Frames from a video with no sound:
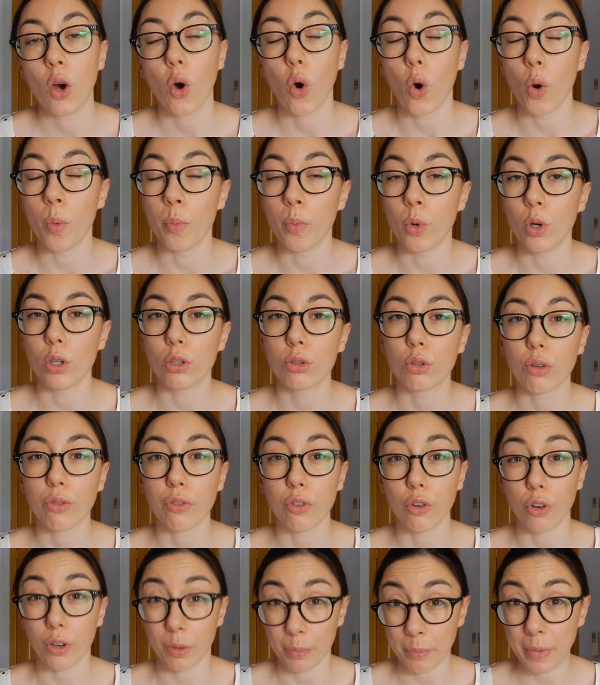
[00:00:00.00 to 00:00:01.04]
o molto
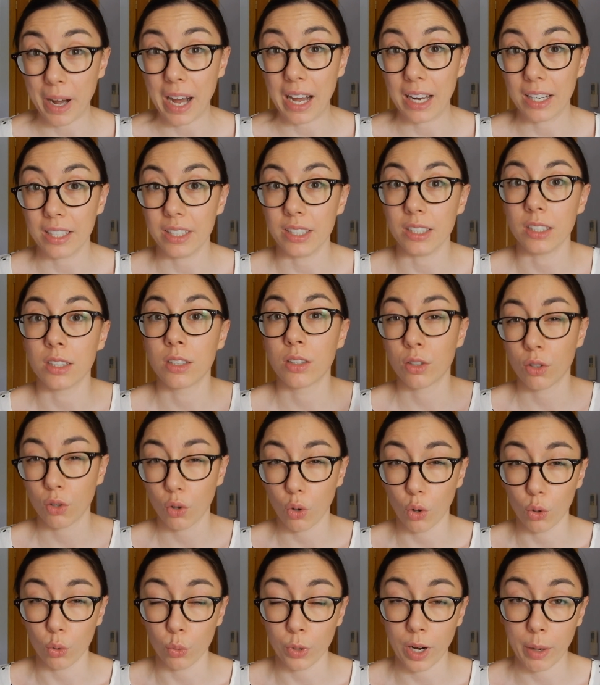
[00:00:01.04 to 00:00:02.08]
formali
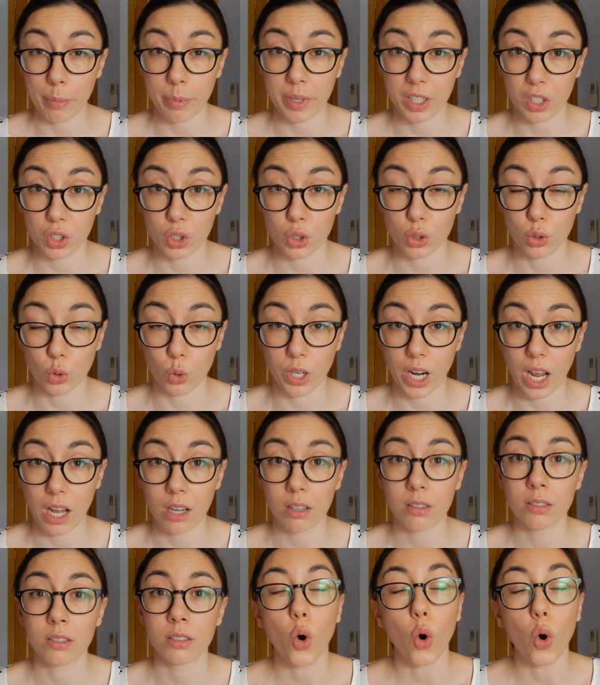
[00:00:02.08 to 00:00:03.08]
con una persona,